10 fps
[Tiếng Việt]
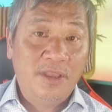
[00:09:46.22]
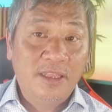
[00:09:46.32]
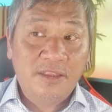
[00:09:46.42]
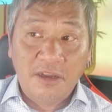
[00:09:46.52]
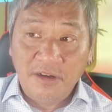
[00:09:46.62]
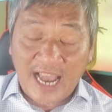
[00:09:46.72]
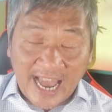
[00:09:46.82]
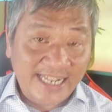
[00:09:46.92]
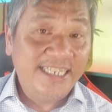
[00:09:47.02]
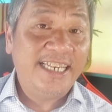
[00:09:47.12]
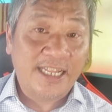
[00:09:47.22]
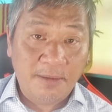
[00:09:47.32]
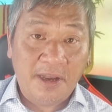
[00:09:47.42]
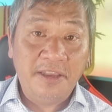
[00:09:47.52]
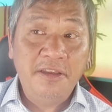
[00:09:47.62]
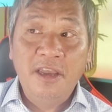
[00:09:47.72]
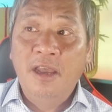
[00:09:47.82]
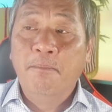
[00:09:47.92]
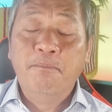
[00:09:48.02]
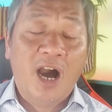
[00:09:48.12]
từ Anh sang tới Mỹ,
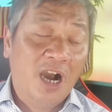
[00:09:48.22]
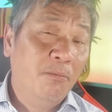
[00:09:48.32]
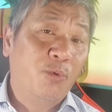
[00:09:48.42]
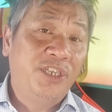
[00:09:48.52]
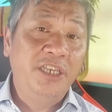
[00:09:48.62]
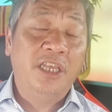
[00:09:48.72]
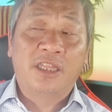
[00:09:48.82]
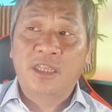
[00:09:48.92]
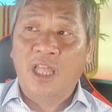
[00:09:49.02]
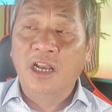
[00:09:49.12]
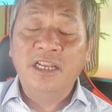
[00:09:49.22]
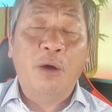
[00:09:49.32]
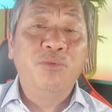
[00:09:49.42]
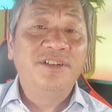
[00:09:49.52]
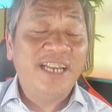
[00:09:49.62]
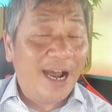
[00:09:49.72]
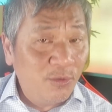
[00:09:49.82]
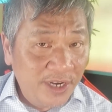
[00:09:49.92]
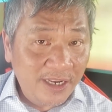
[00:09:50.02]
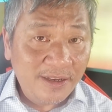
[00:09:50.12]
mở một chiến dịch tấn công ráo
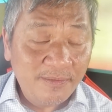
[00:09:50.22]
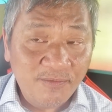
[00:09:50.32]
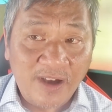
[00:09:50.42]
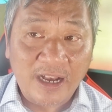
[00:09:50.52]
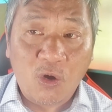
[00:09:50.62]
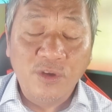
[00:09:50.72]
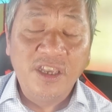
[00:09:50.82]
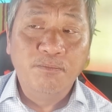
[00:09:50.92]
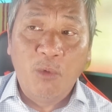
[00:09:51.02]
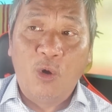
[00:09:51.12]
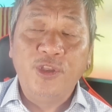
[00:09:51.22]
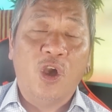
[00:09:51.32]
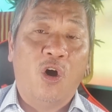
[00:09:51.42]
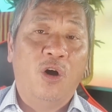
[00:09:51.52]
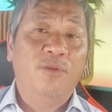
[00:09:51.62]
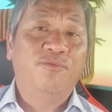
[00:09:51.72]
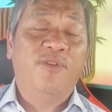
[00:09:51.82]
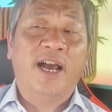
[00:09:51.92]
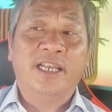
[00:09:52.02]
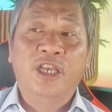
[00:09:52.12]
riết và coi như bôi nhọ
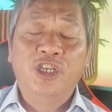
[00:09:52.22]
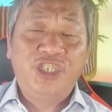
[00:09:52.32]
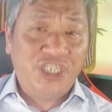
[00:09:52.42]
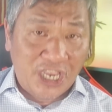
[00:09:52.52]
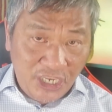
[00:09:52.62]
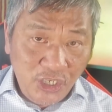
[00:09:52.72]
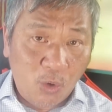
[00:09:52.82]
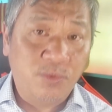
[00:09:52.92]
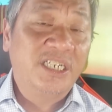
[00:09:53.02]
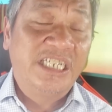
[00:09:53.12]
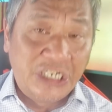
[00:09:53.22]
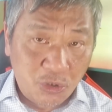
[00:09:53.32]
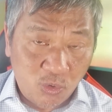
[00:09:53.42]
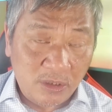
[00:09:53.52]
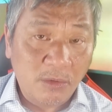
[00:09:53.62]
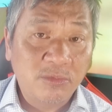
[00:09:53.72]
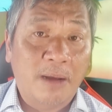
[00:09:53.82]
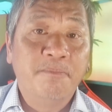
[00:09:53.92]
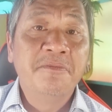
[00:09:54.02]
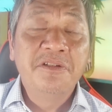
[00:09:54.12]
và sỉ nhục cựu tổng thống
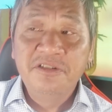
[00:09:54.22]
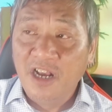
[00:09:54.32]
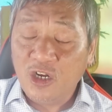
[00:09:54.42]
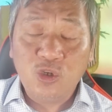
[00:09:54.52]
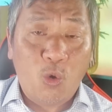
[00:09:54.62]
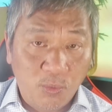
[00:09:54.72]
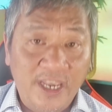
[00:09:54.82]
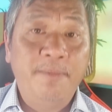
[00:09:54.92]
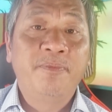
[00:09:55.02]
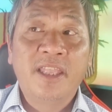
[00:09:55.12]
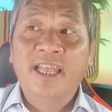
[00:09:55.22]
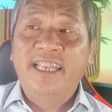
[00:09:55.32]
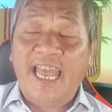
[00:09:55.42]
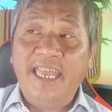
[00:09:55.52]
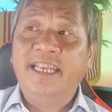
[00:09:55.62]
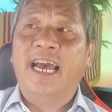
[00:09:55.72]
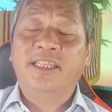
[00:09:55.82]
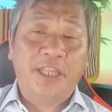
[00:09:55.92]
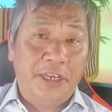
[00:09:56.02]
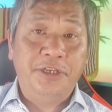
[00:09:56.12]
Trump rất khủng khiếp. Ngay cả
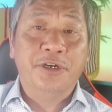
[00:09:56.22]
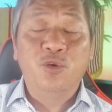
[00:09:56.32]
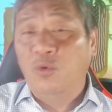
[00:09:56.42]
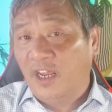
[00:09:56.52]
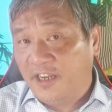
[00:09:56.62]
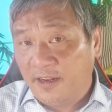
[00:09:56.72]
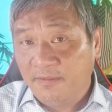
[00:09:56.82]
thị trưởng của London